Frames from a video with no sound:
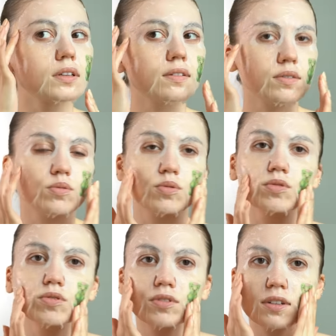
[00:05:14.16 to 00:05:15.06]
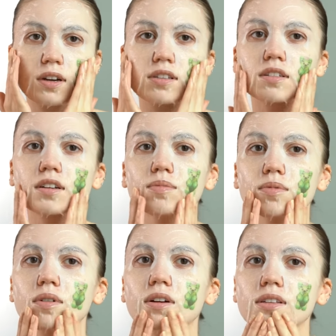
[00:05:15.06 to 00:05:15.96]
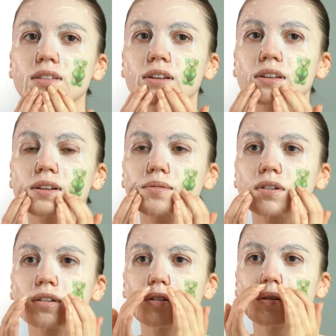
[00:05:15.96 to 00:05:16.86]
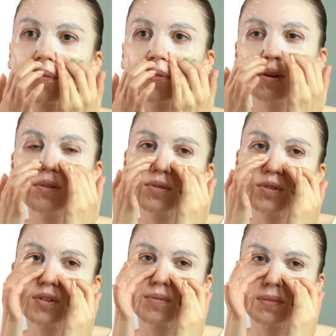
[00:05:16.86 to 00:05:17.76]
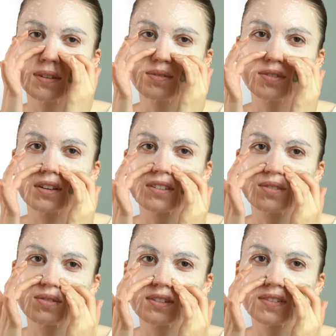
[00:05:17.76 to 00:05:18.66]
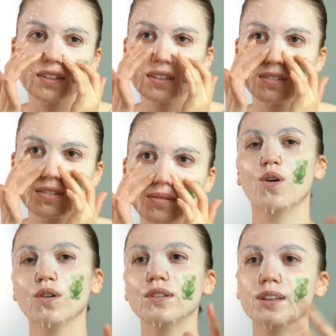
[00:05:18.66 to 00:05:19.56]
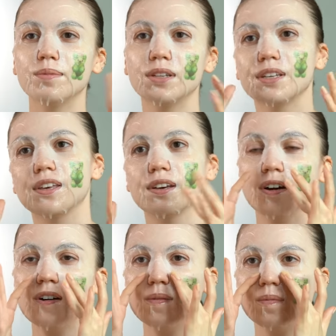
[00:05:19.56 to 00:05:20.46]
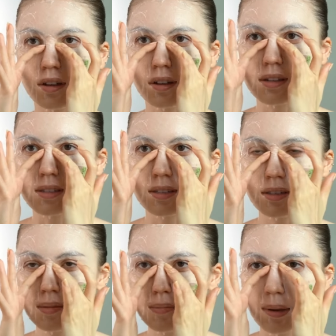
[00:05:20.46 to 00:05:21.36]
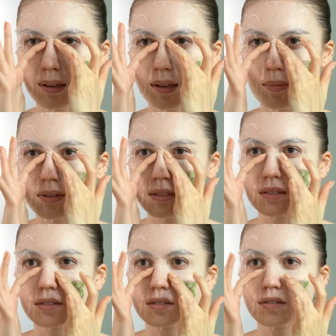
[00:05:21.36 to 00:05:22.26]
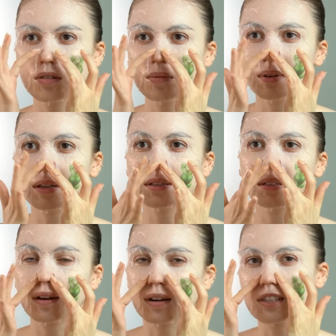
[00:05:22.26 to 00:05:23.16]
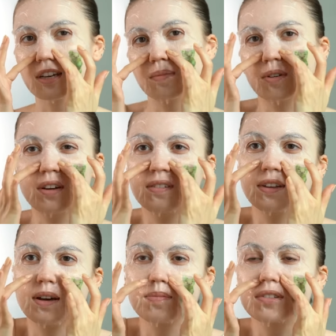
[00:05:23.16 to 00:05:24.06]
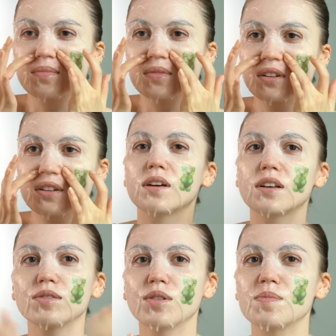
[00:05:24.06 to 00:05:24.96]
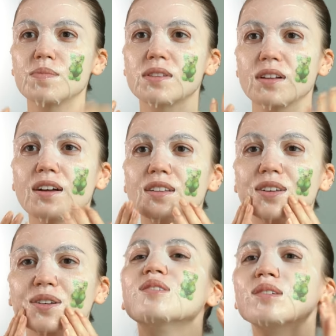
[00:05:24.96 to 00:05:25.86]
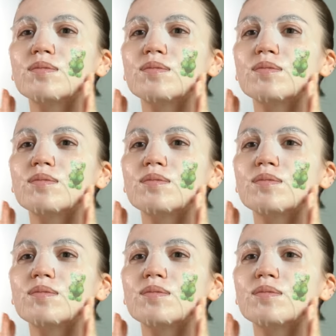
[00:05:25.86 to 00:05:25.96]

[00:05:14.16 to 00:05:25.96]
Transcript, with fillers: Evet, uzun uçuşta gerçekten herkes deli diye bakıyor. Böyle yürüyorum bir de uçağın işte tuvalete falan gidiyorum. 10-20 dakika arası bekleyebilirsiniz diyor. Ben akşam böyle evde yaptığımda bekletiyorum bir saat. Bunu